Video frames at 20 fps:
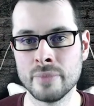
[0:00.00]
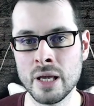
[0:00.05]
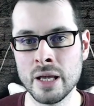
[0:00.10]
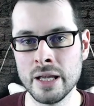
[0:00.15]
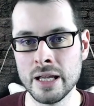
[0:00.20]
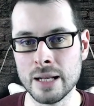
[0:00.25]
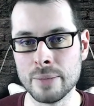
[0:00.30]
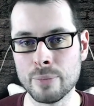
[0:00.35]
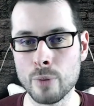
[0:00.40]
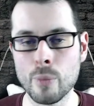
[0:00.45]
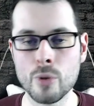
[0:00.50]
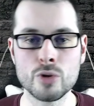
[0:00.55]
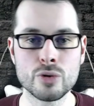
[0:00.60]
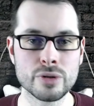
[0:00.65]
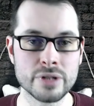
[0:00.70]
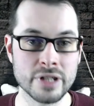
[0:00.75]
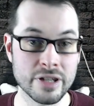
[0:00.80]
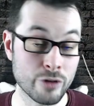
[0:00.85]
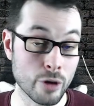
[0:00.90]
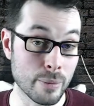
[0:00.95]
Il propose
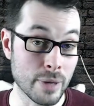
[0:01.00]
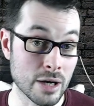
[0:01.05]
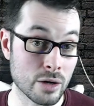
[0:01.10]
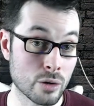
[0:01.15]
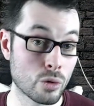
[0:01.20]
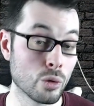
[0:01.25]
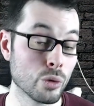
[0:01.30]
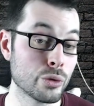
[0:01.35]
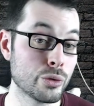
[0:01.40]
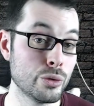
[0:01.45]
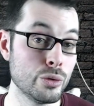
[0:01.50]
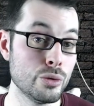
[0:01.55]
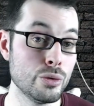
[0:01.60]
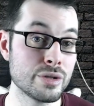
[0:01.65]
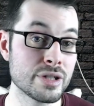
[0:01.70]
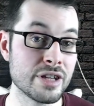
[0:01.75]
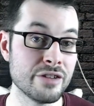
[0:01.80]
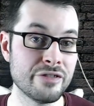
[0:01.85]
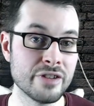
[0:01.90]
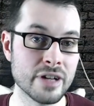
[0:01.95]
dans un format contenu,
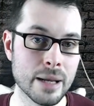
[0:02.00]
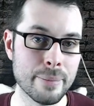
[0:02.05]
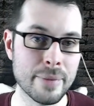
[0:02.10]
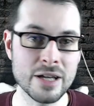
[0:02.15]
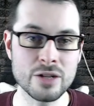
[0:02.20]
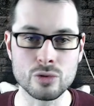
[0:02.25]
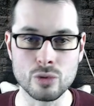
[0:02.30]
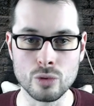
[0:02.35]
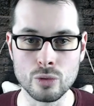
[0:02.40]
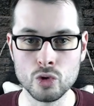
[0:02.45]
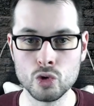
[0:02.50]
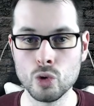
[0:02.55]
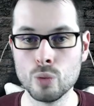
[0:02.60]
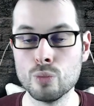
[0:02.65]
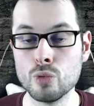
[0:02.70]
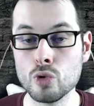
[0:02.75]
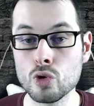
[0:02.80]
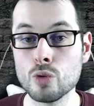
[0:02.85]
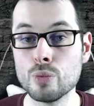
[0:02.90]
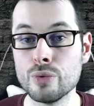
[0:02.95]
ce qui fait la base de jeux
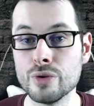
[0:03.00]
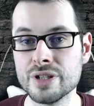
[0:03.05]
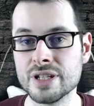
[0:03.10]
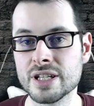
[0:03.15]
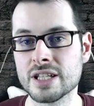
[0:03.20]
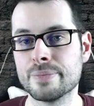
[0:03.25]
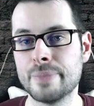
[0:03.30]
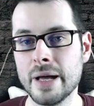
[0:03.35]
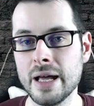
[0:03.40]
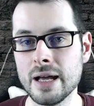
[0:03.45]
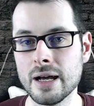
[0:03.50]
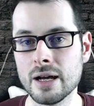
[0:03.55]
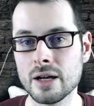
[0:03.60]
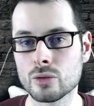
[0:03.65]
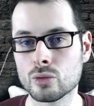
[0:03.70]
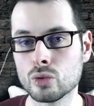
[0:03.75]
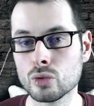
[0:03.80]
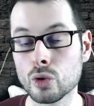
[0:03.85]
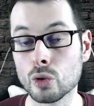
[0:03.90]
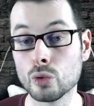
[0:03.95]
beaucoup plus
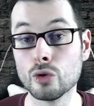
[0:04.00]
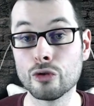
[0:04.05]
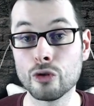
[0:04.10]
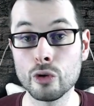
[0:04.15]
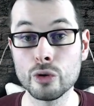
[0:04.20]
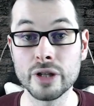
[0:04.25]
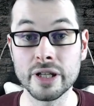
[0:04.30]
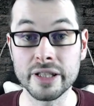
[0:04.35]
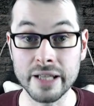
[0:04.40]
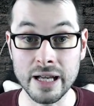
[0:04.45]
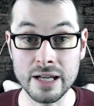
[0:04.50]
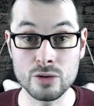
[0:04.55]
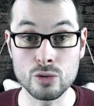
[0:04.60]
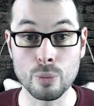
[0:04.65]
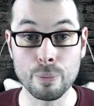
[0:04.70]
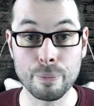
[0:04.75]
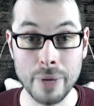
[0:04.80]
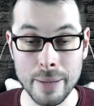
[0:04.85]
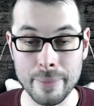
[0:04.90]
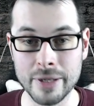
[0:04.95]
experts, tout en offrant une
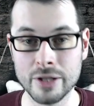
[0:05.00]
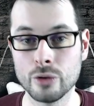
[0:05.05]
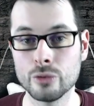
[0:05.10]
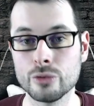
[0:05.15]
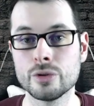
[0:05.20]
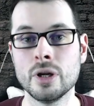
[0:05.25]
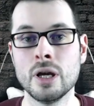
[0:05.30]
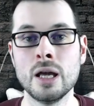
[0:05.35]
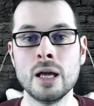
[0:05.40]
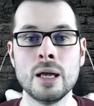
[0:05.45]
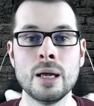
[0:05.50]
interaction permanente